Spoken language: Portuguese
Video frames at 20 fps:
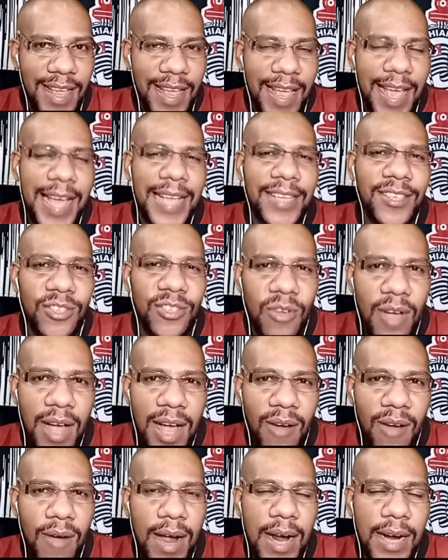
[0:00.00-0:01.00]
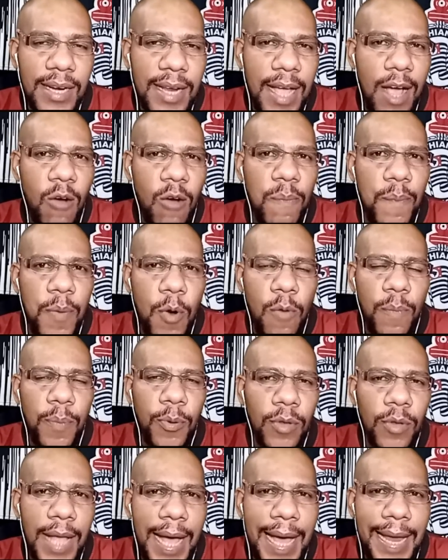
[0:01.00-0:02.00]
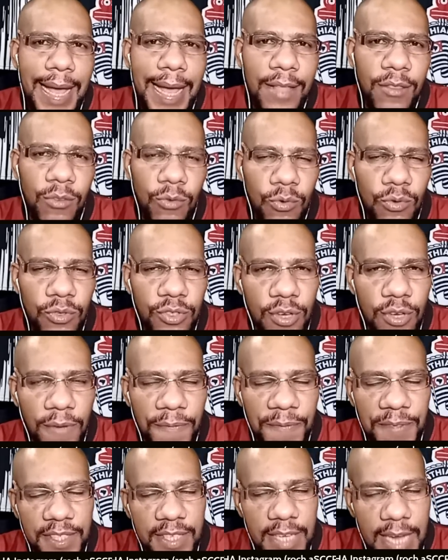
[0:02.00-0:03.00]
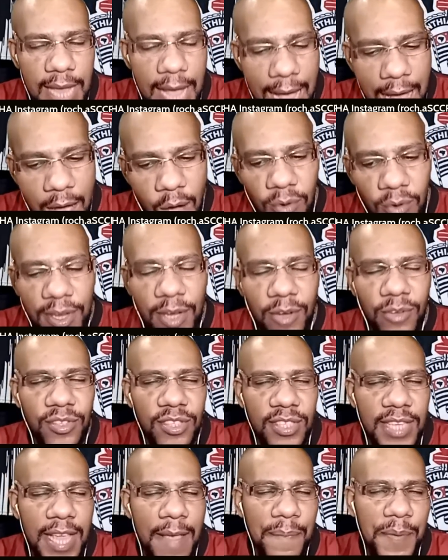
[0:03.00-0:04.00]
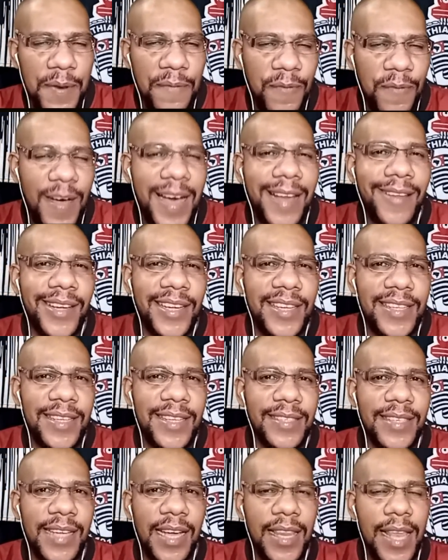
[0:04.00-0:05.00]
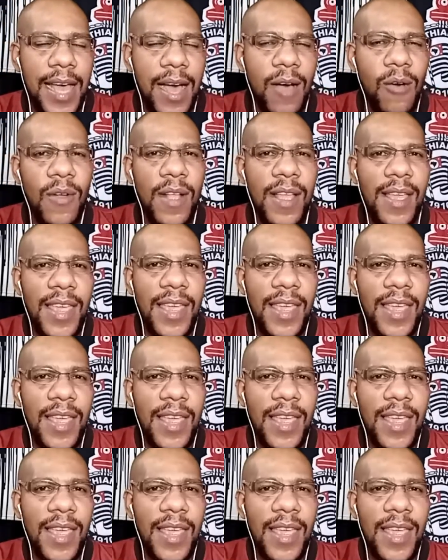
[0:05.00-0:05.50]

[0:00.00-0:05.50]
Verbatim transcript: É só aguardar o popular anúncio oficial, que eu sempre falo aqui nesse canal.